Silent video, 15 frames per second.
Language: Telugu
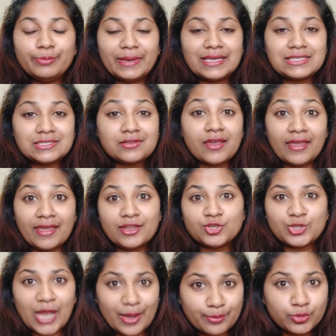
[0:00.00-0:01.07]
బెస్ట్ హెయిర్
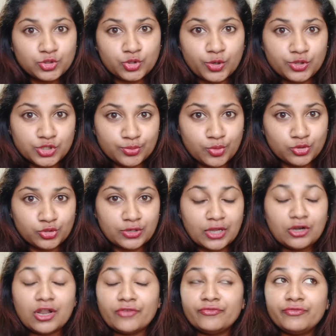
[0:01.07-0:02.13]
షాంపూ
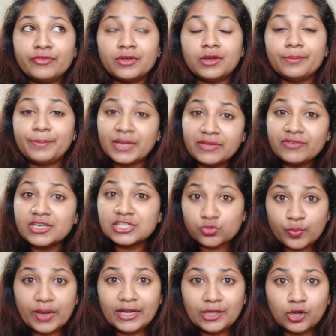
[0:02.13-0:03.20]
చూయించబోతున్నాను నా ప్రీవియస్
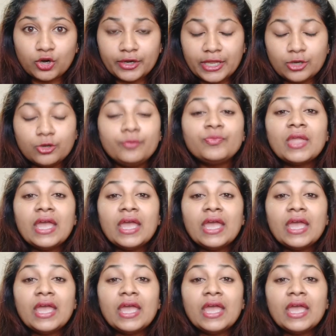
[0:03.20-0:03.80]
uh, వీడియోలో నేను